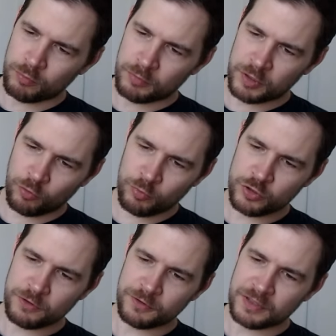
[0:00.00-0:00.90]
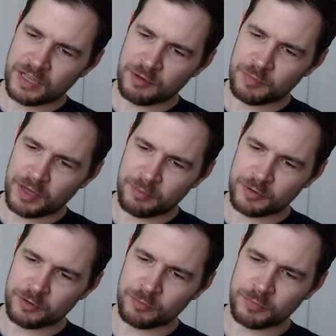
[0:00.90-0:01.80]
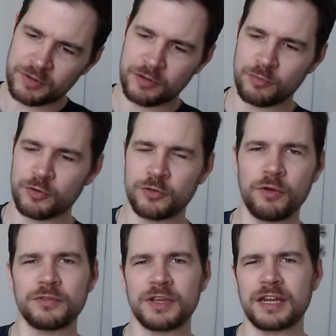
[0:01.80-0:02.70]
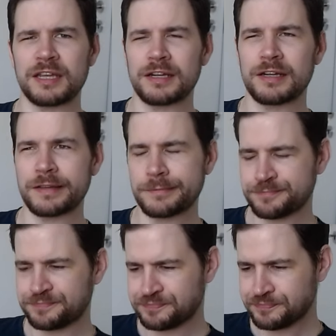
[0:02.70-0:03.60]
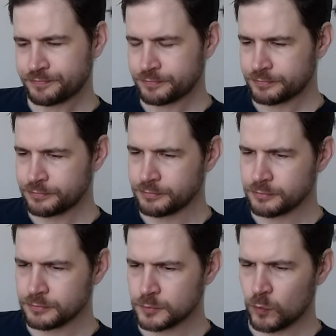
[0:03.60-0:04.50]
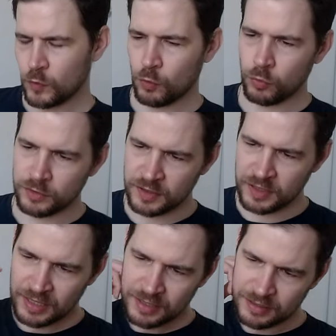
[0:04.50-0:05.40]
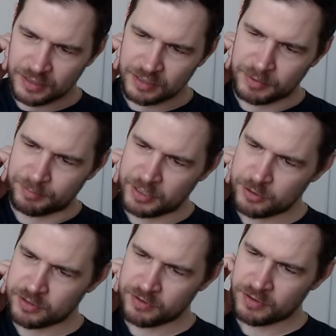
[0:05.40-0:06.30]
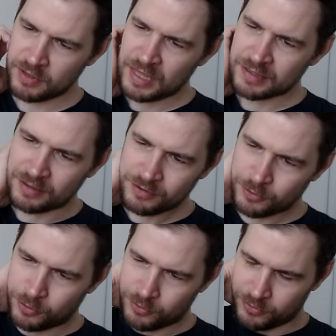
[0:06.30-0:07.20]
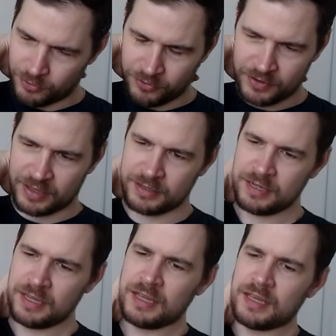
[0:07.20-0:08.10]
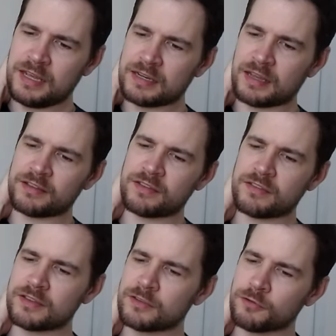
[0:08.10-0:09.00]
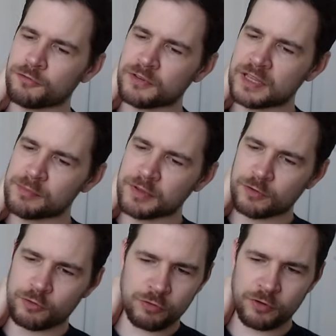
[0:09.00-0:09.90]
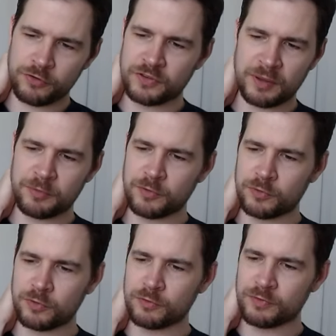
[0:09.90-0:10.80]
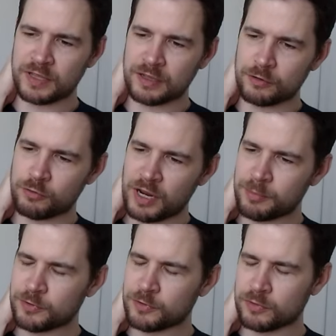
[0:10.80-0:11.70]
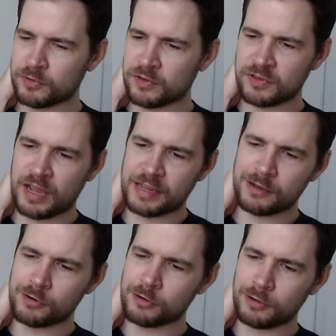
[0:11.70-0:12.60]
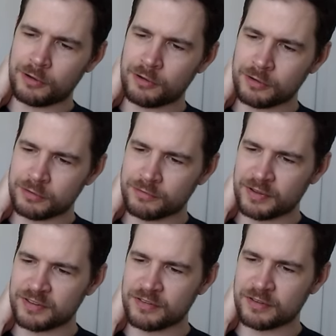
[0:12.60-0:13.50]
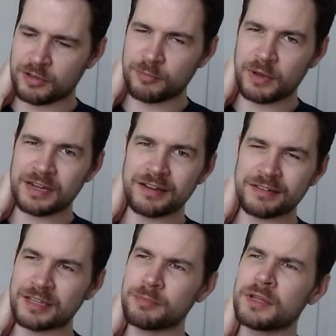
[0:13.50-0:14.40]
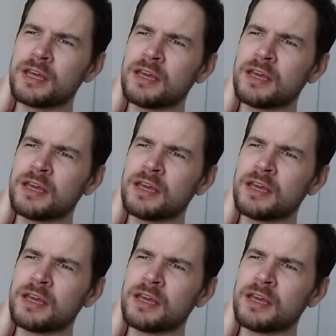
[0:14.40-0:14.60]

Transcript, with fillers: mich rumbeschäftigt habe, habe ich ein bisschen über Surfskating gelesen und dachte mir, Mensch, das, das könnte es doch sein. Da ist jetzt nicht so viel mit so Cross-Steps und irgendwelchen Grabs und Tiger Claw und was es auch immer alles gibt,